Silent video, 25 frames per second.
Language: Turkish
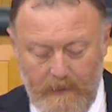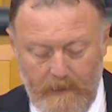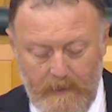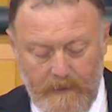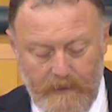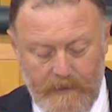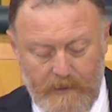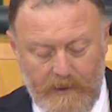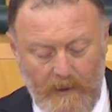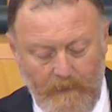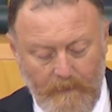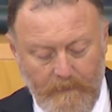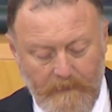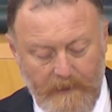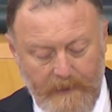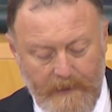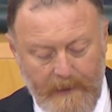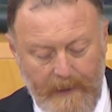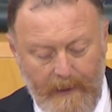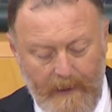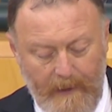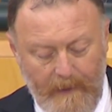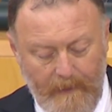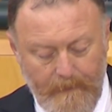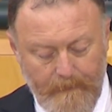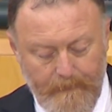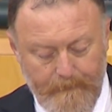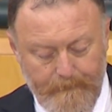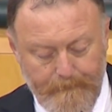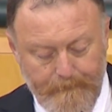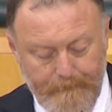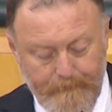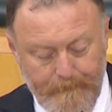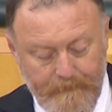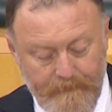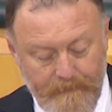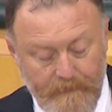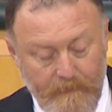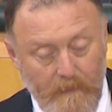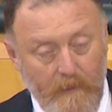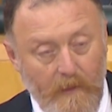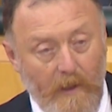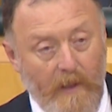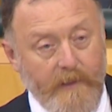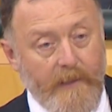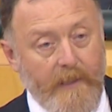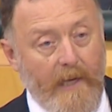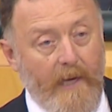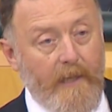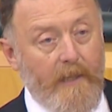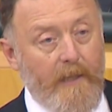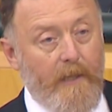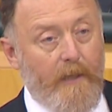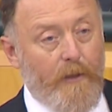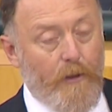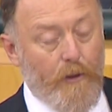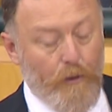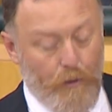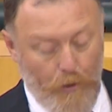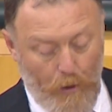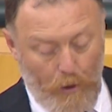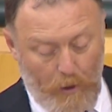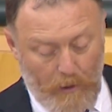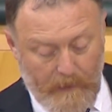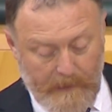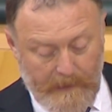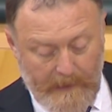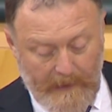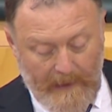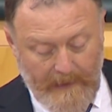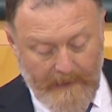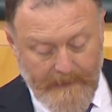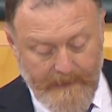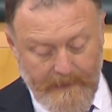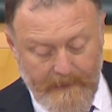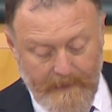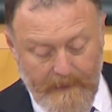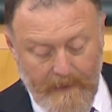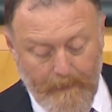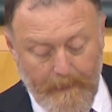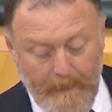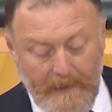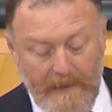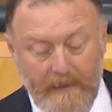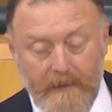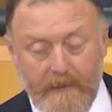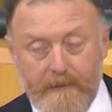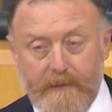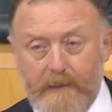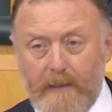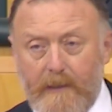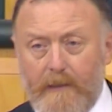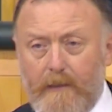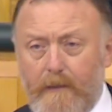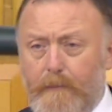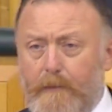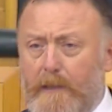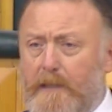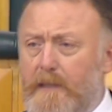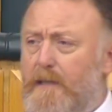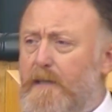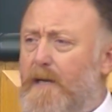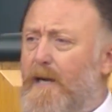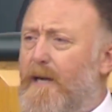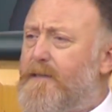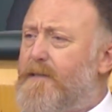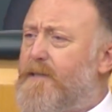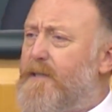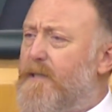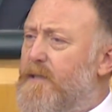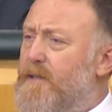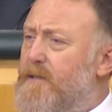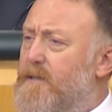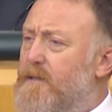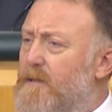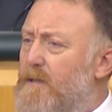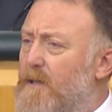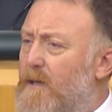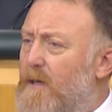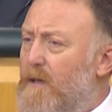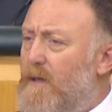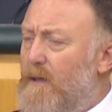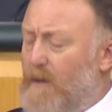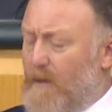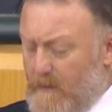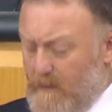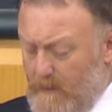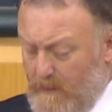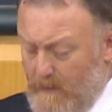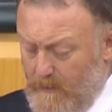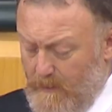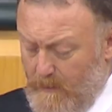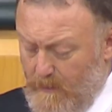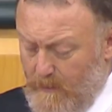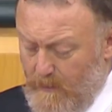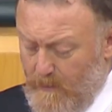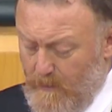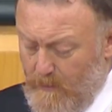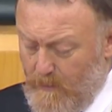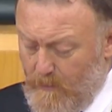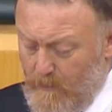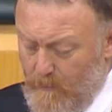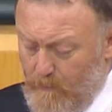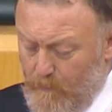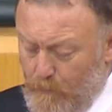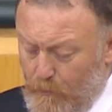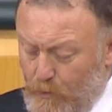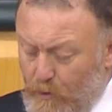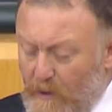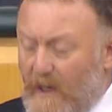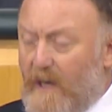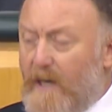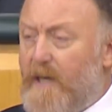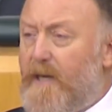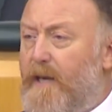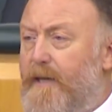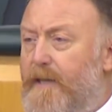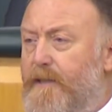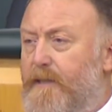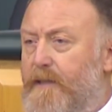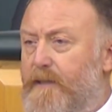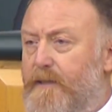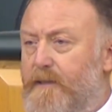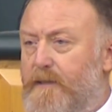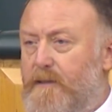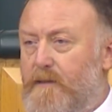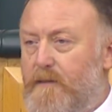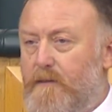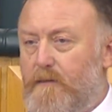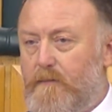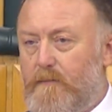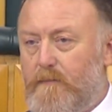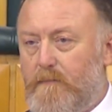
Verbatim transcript: Şimdi de adayları diyor Kandil'de belirse, belirlerseniz müdahale ederiz.